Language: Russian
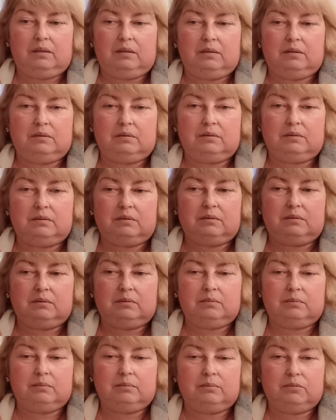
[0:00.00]
Э,
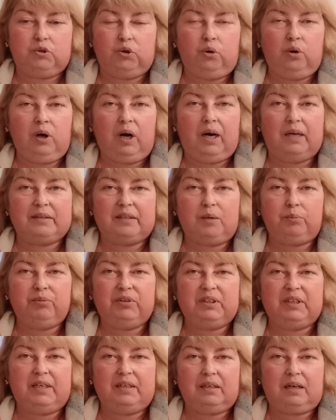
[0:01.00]
но она
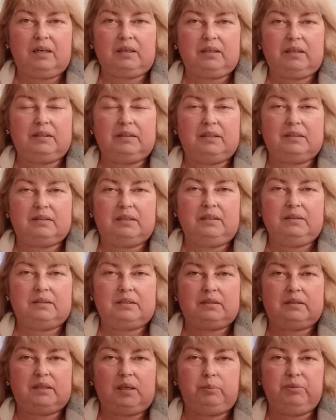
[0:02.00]
была какая-то, знаете,
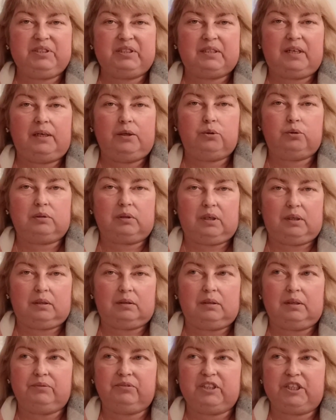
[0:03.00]
слабосоленая.
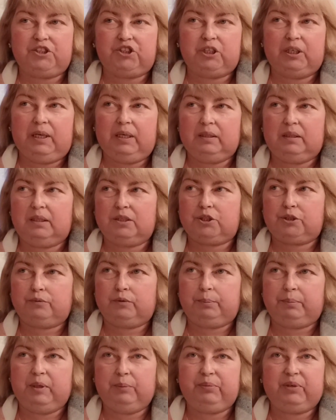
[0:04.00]
И вначале даже
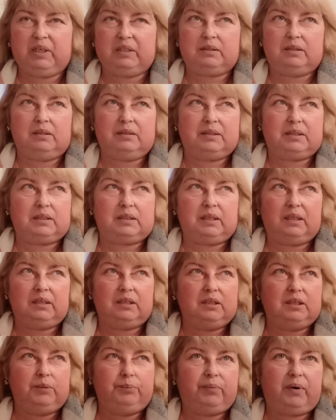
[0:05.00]
вот мне показалось, она и
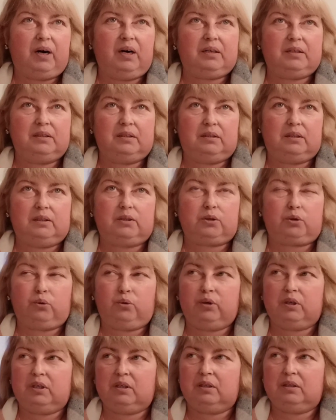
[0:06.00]
не пахнет
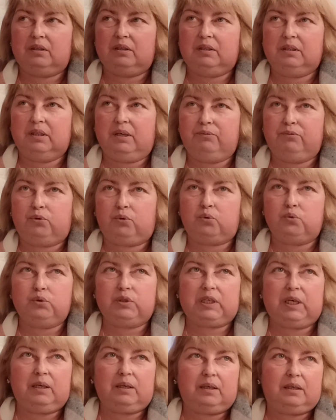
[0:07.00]
икрой, и на вкус
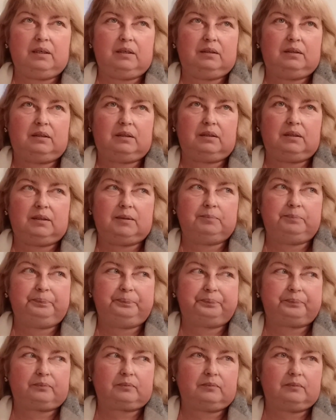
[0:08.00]
какая-то
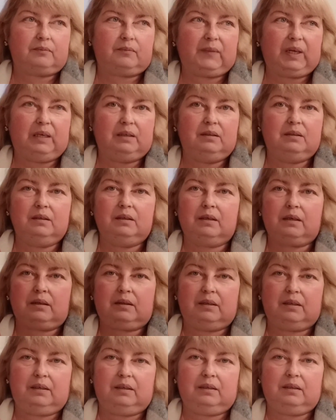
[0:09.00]

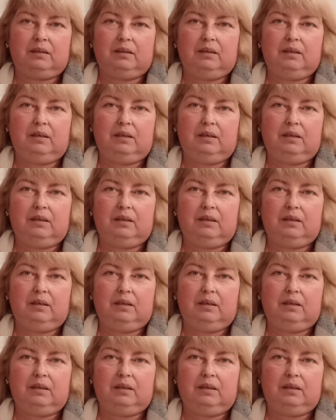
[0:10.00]
инертная.